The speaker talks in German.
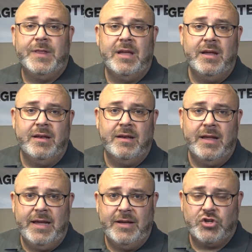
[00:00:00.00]

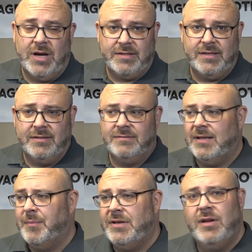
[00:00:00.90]
den E-Starter,
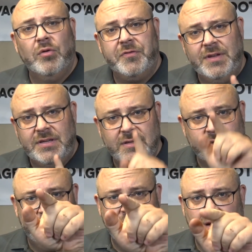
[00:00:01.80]
damit die Luft nicht
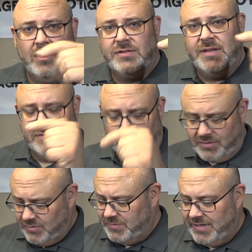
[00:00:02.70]
da hinten rausgeht,
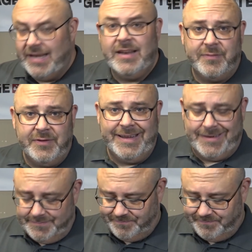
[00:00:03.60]
sondern zum Zylinder fliegt.